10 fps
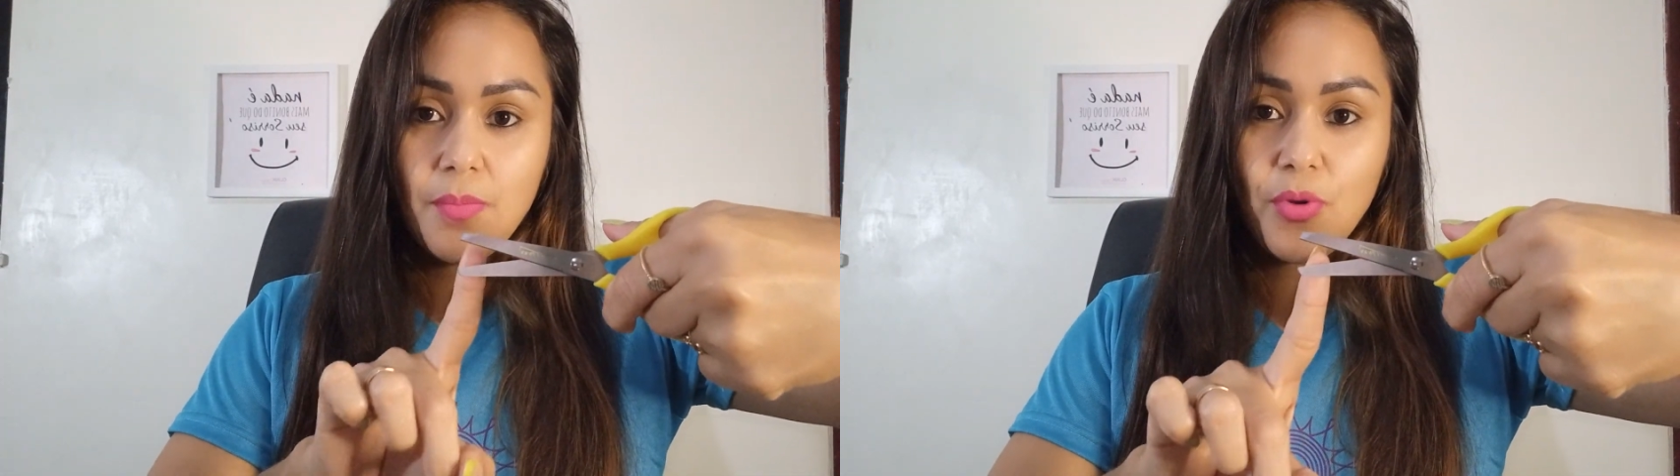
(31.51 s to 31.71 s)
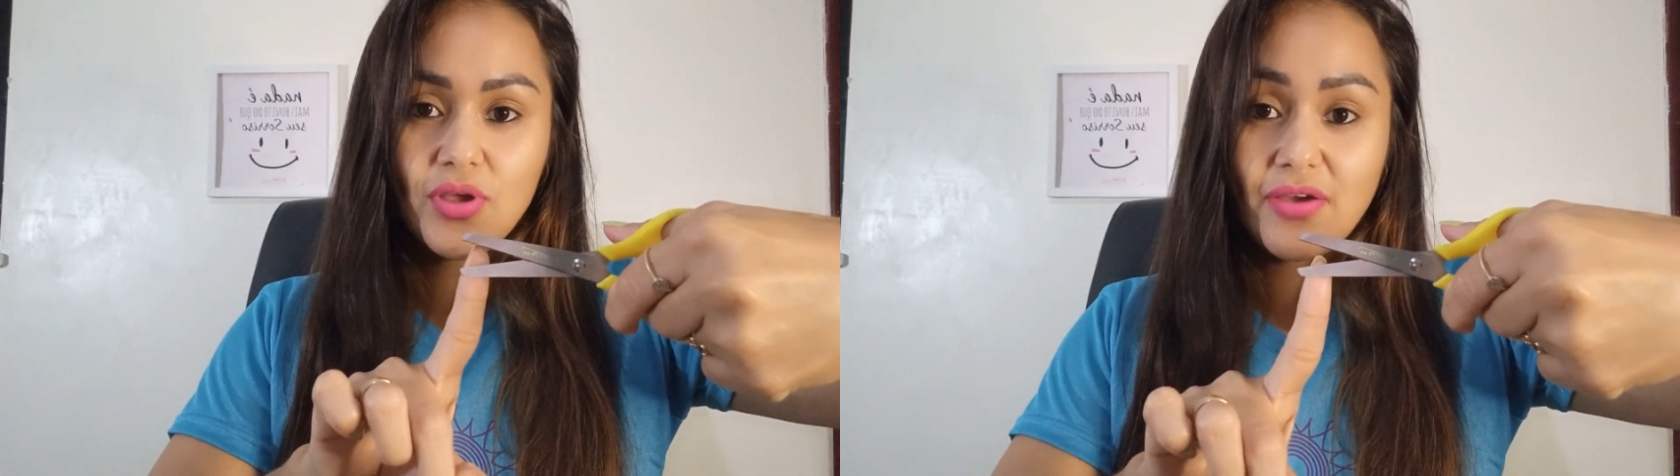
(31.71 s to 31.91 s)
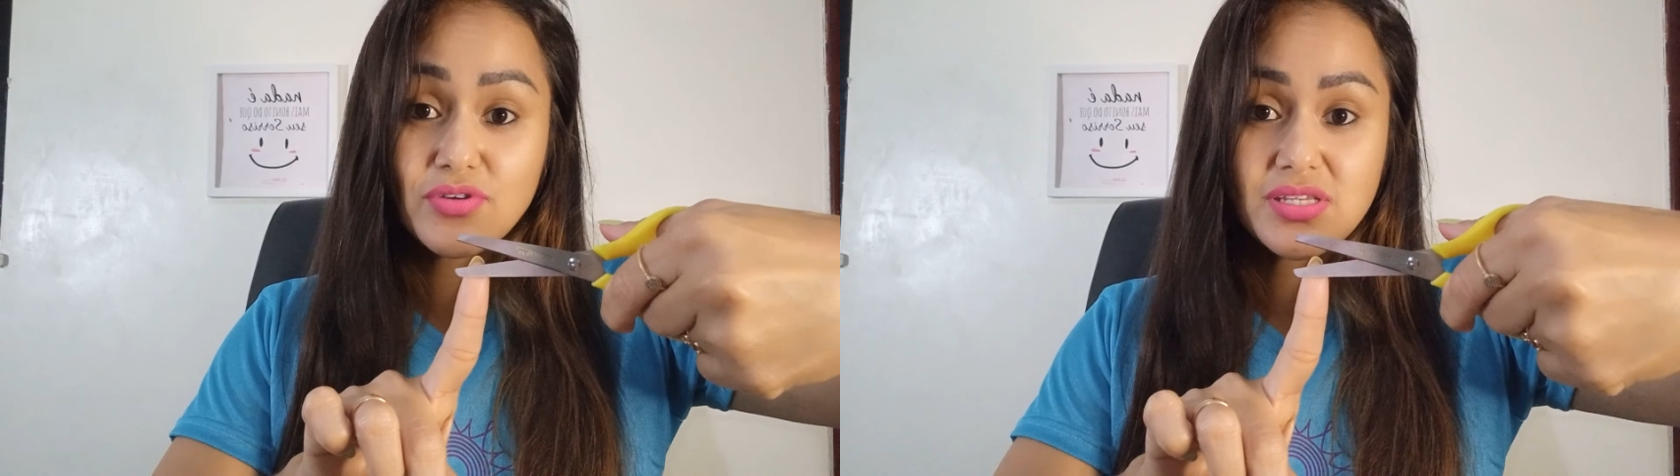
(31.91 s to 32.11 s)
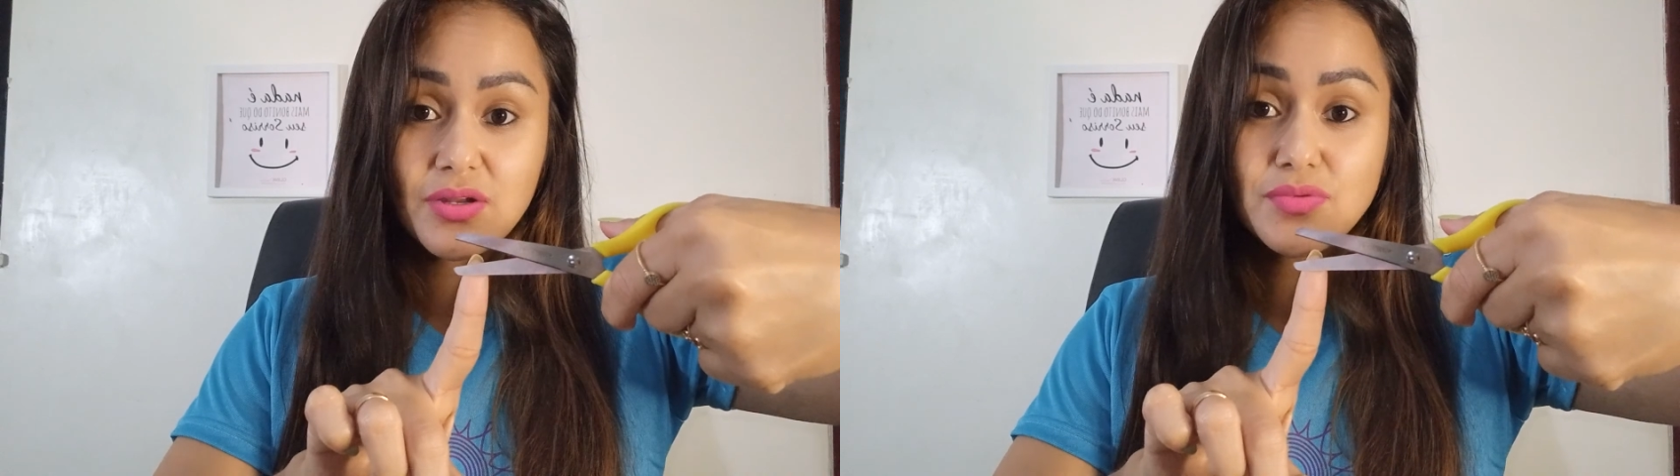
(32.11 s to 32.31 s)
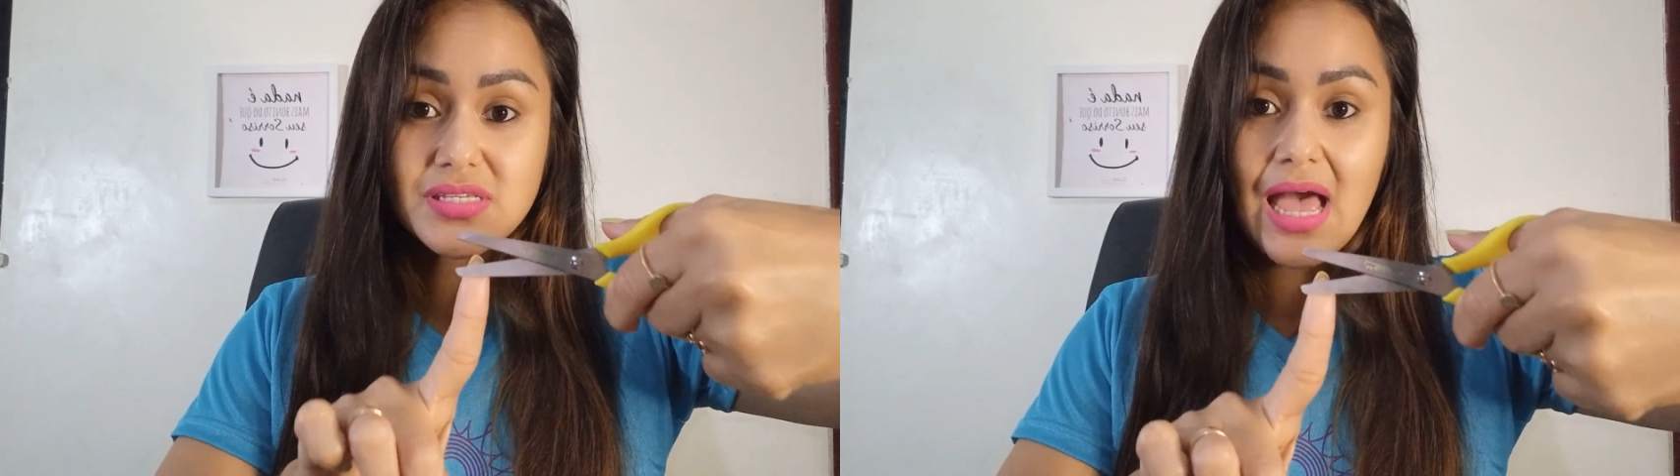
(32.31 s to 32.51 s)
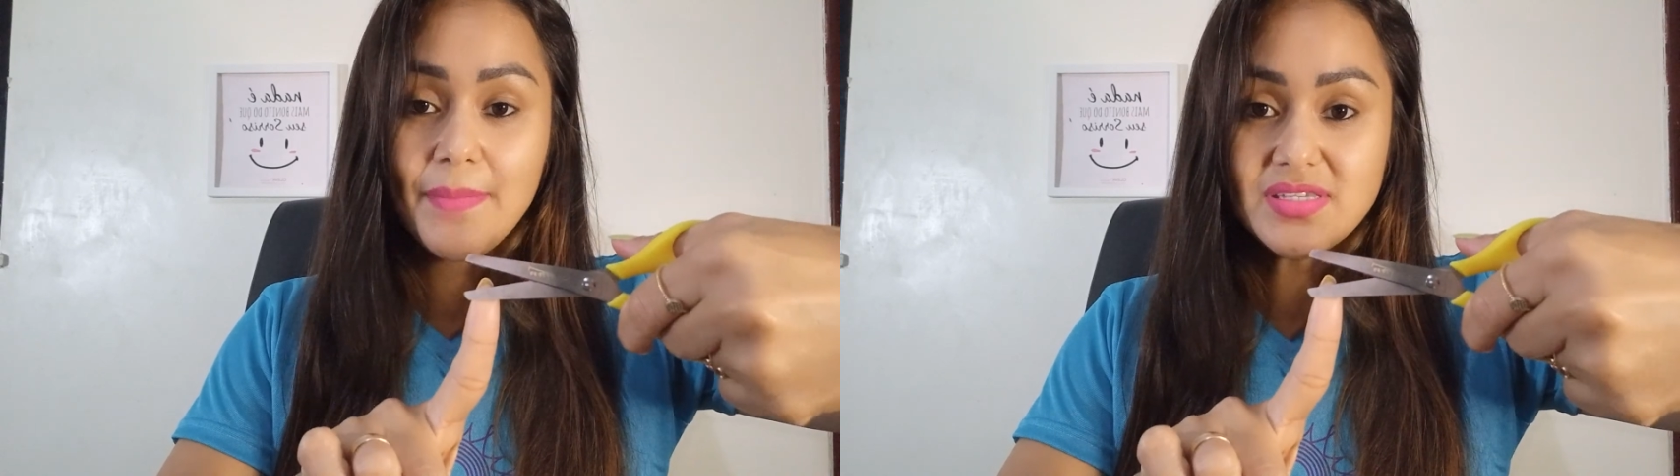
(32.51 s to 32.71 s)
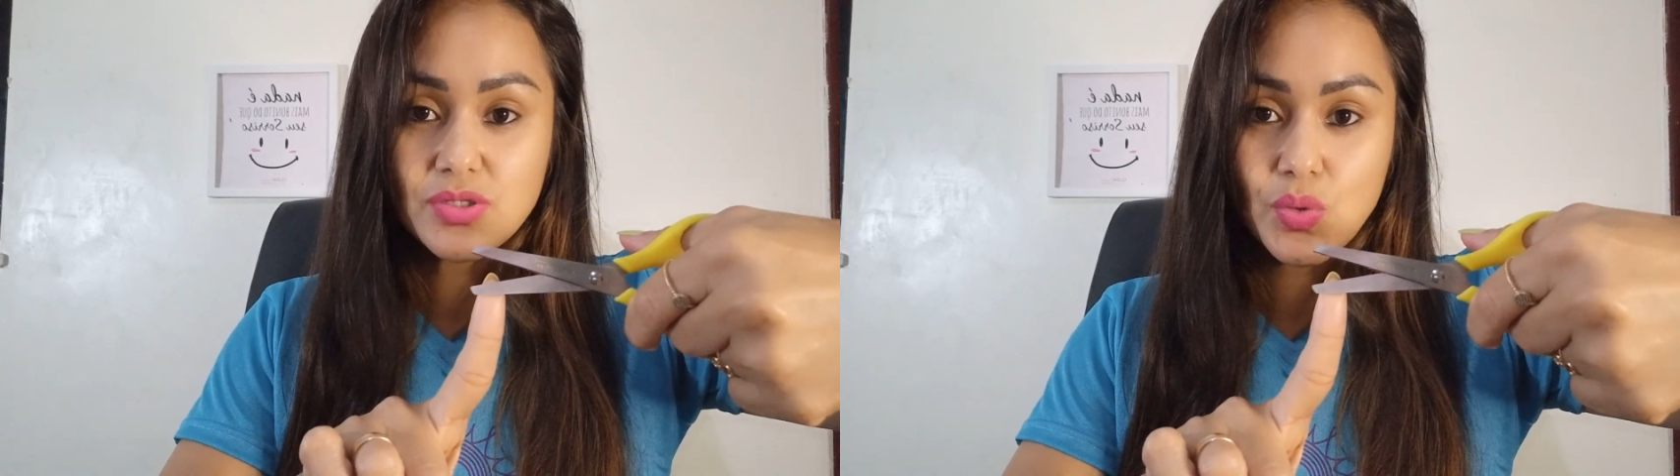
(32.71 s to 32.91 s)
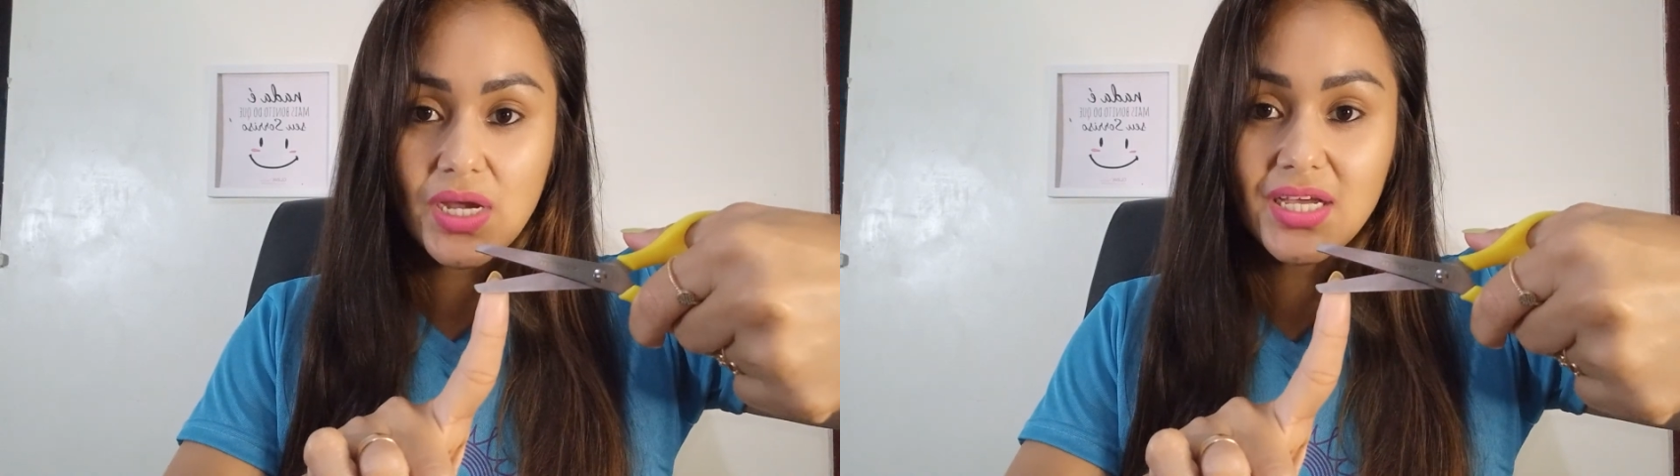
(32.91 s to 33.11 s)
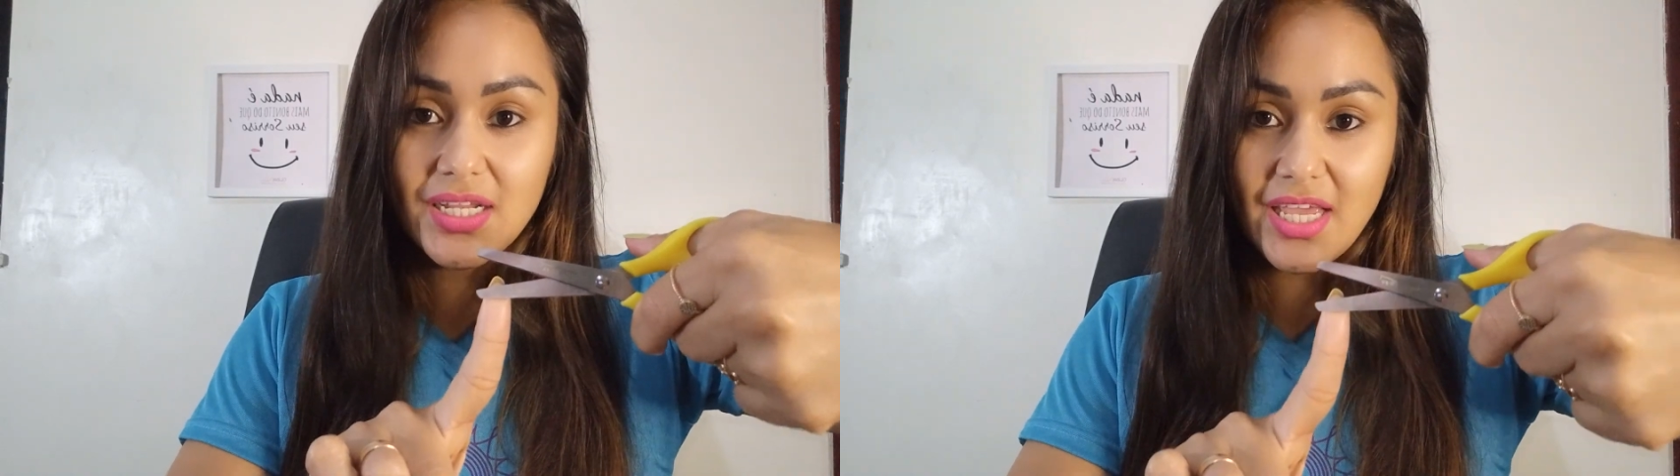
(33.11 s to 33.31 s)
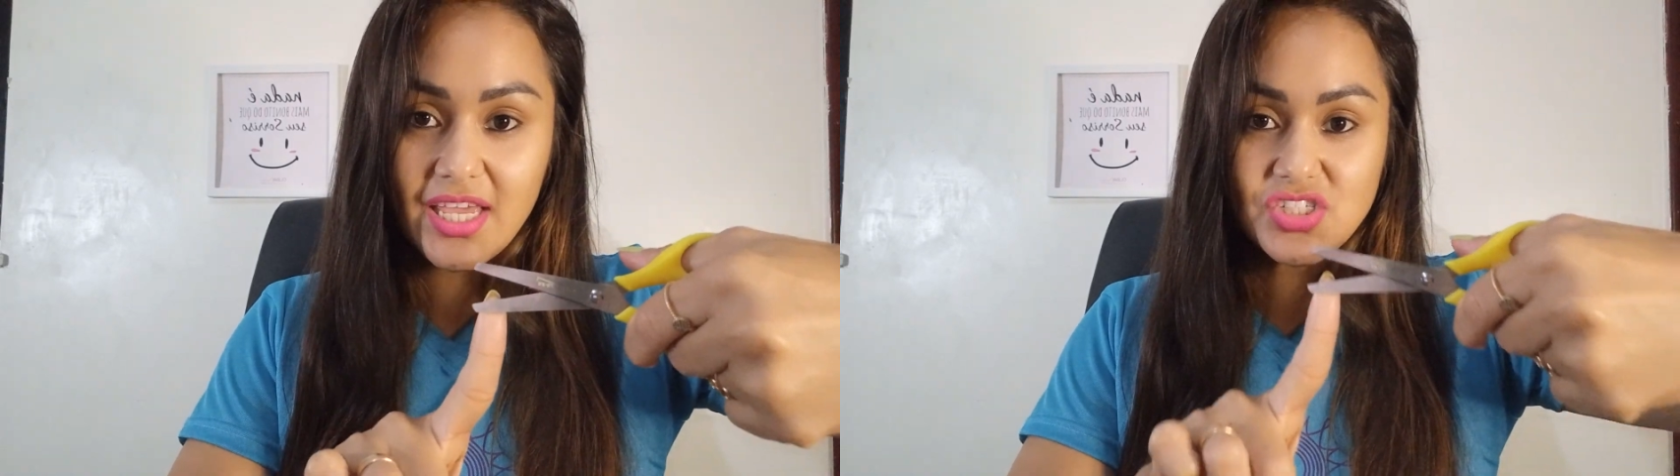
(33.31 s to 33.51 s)
porque você não sabe se a sua
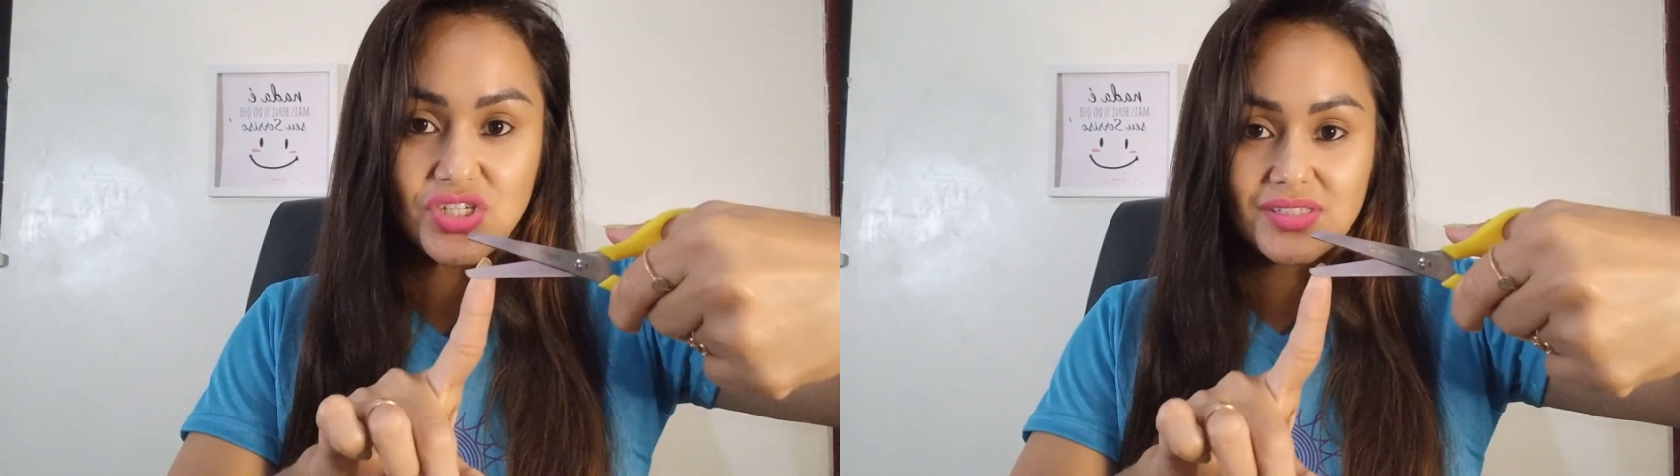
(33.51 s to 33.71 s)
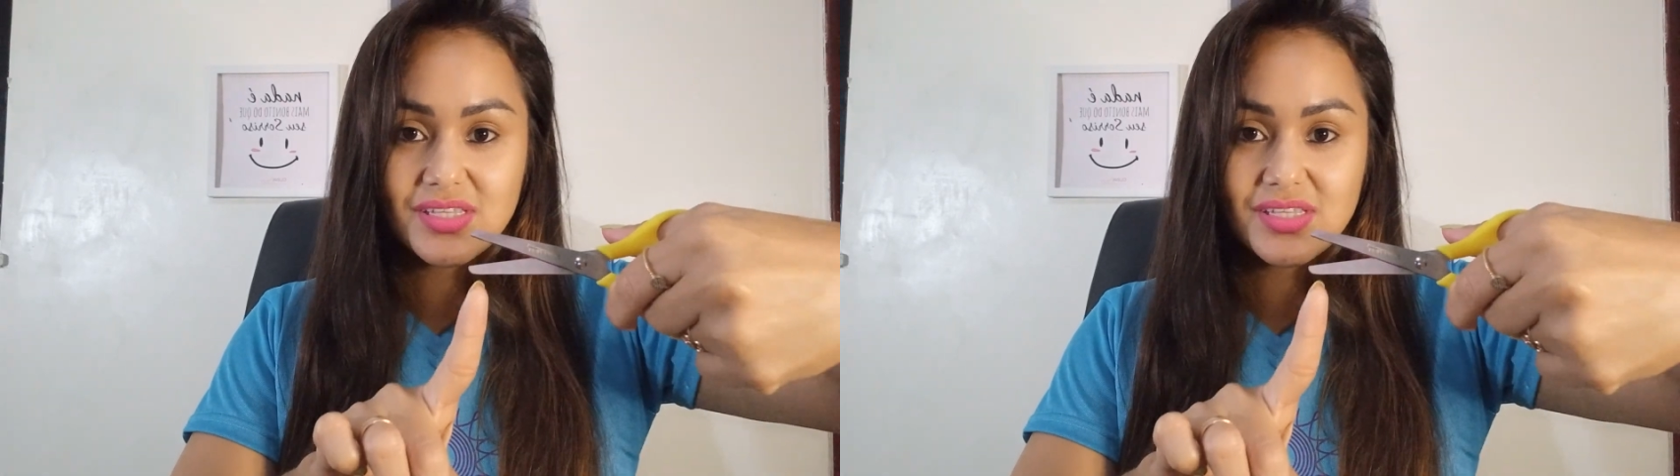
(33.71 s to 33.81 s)
cliente